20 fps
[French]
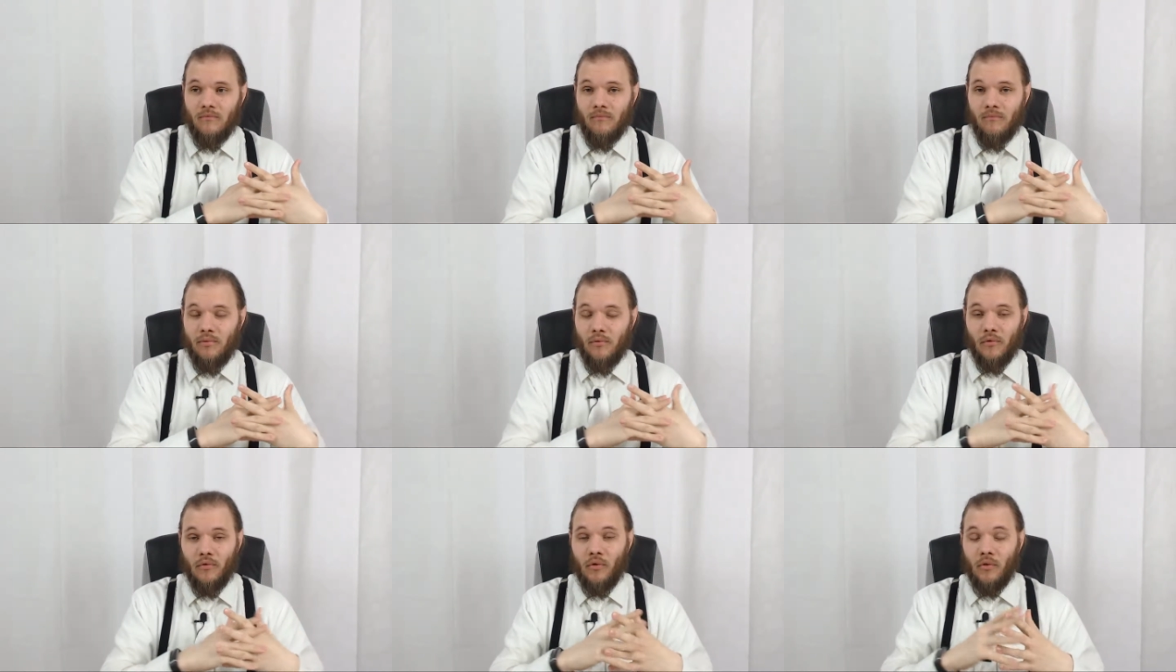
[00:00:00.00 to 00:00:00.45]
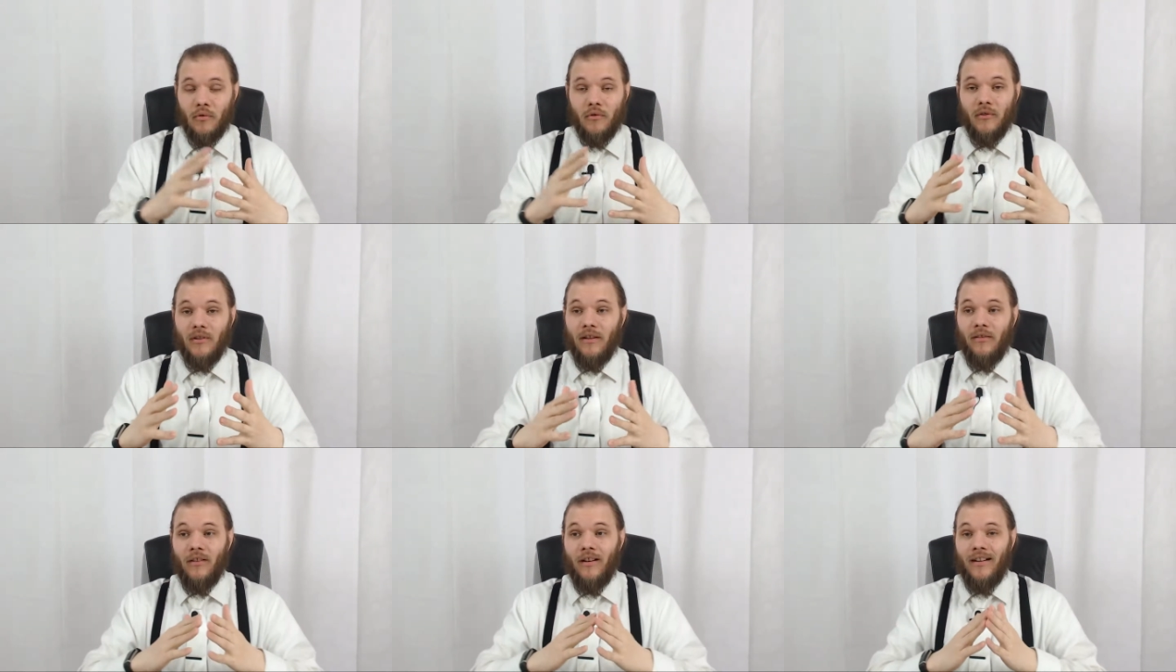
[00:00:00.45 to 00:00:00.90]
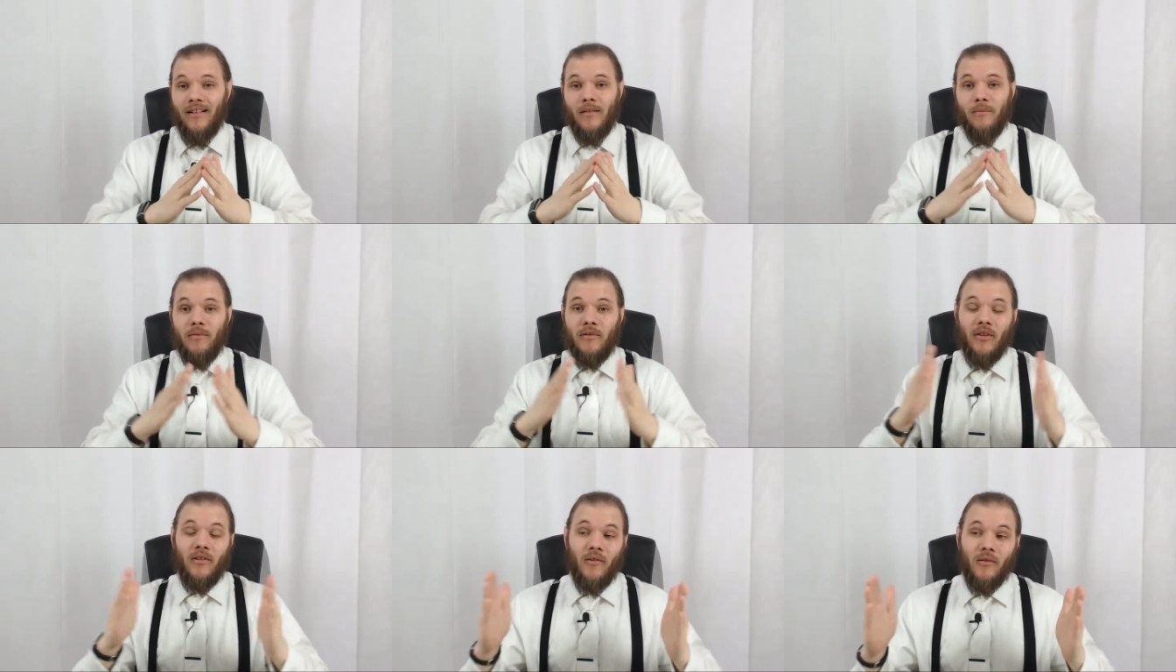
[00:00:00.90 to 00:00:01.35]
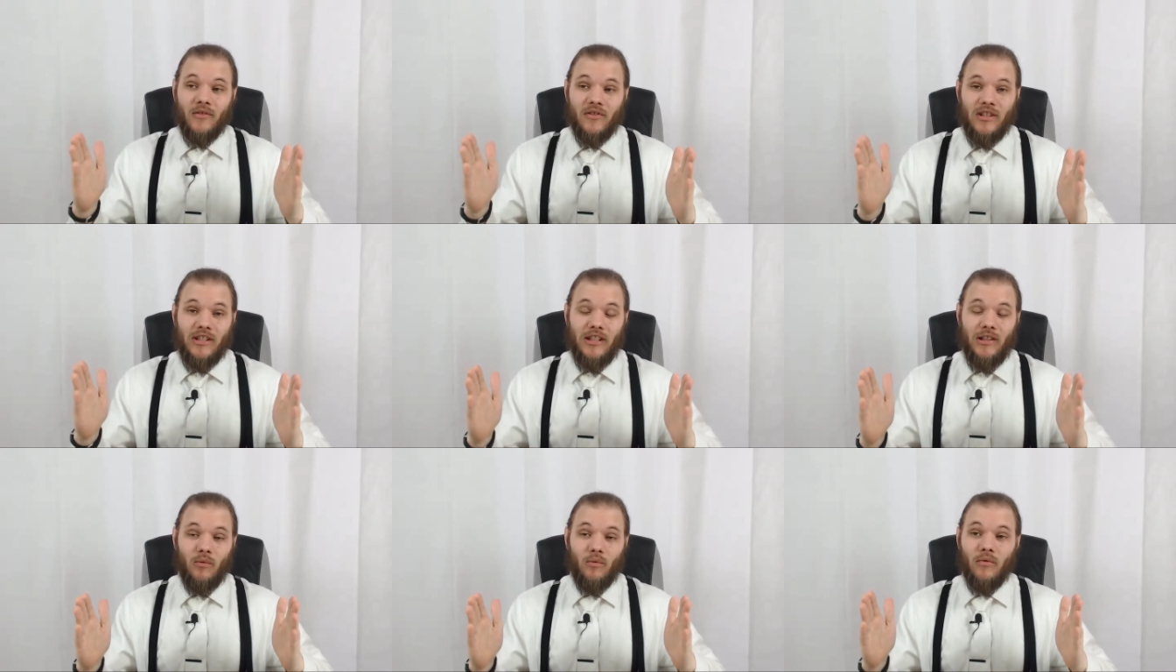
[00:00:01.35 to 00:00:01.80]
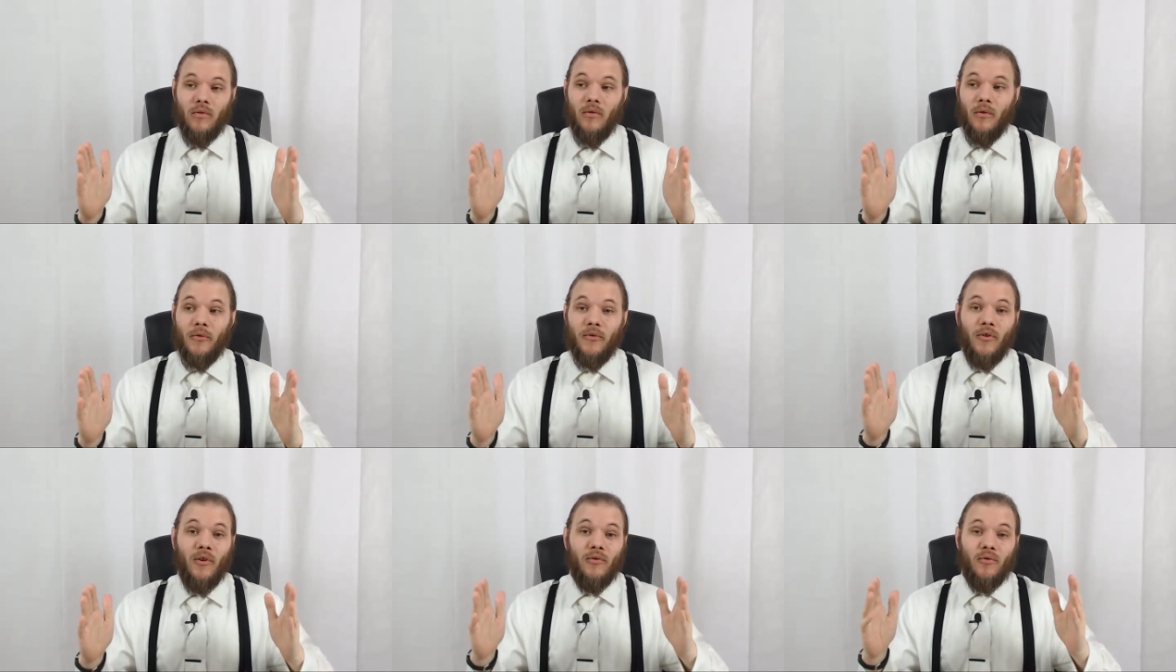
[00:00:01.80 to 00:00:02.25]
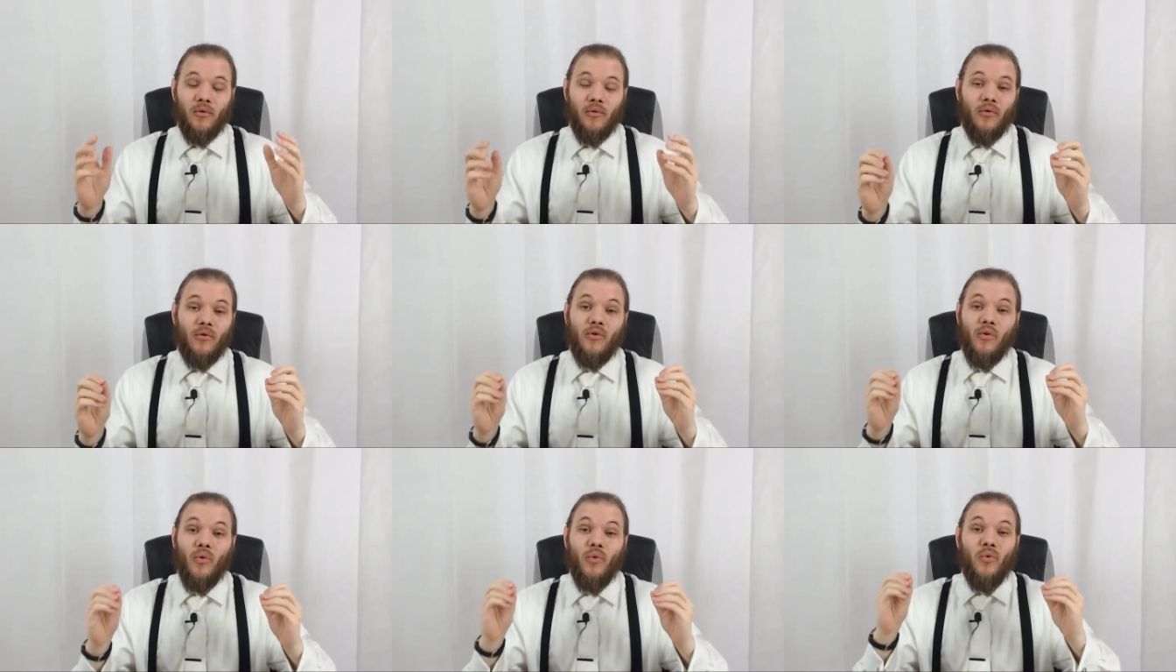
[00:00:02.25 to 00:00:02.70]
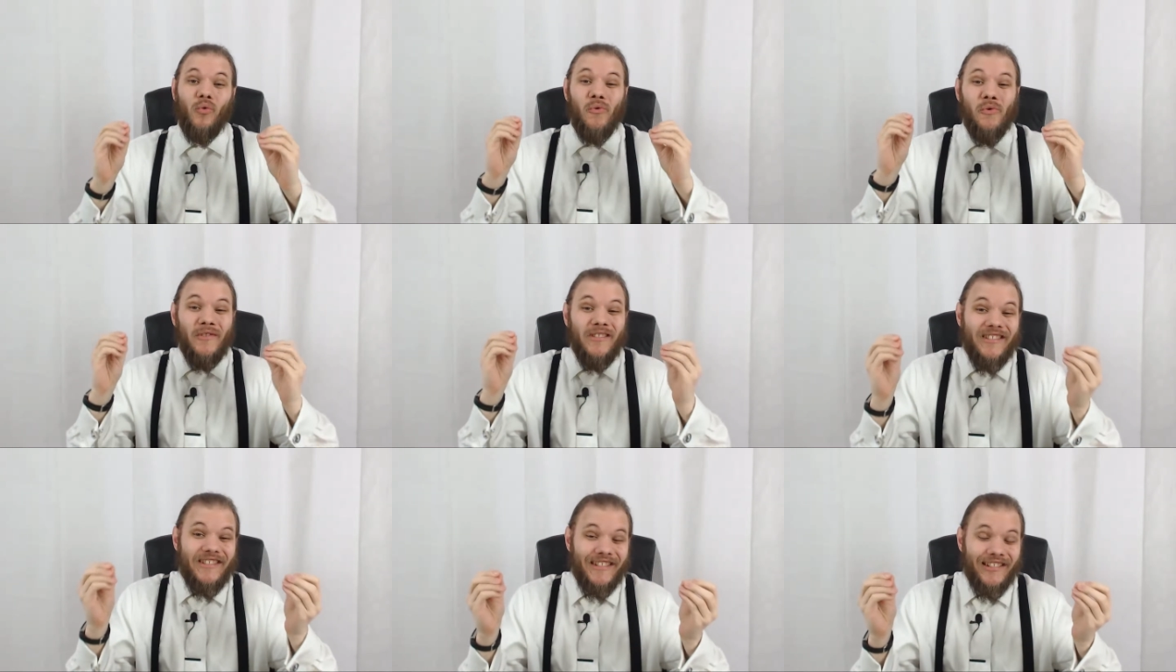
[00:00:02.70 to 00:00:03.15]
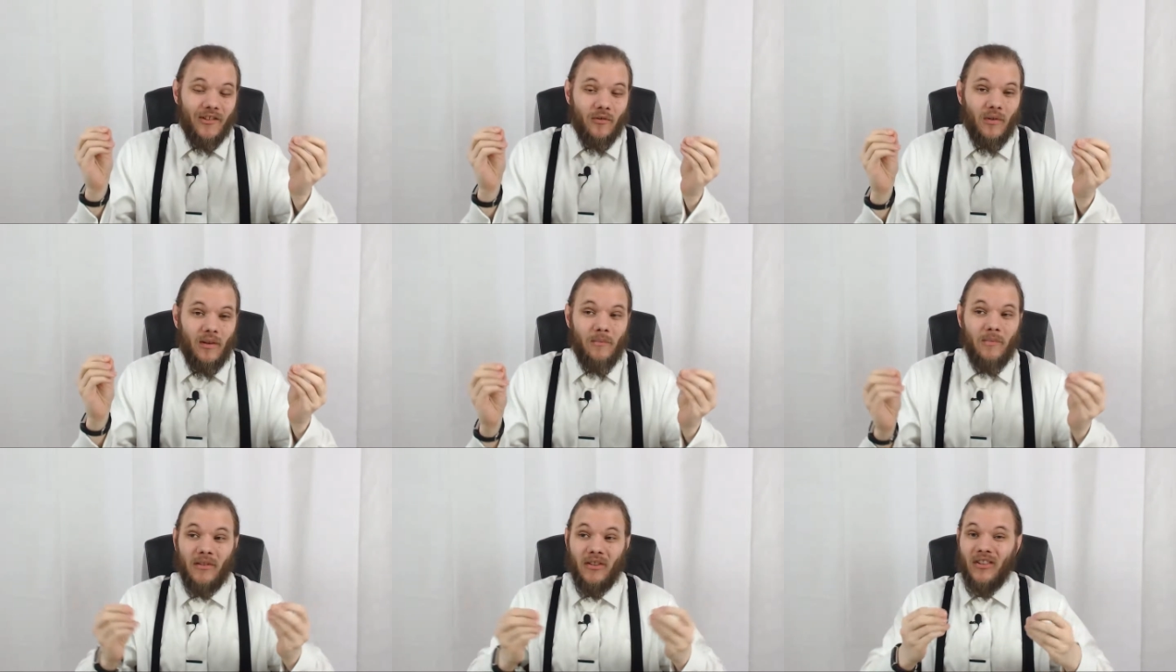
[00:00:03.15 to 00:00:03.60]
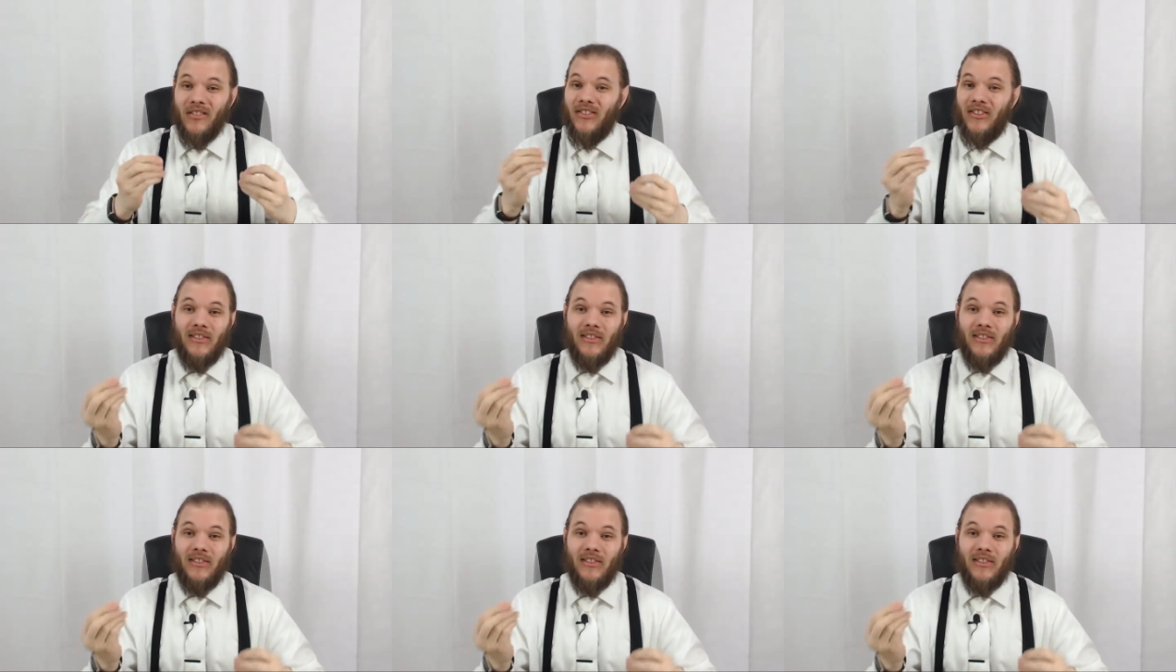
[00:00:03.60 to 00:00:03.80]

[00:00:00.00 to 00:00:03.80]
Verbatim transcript: plutôt que d'avoir un épisode entier où le seul truc utile de l'épisode,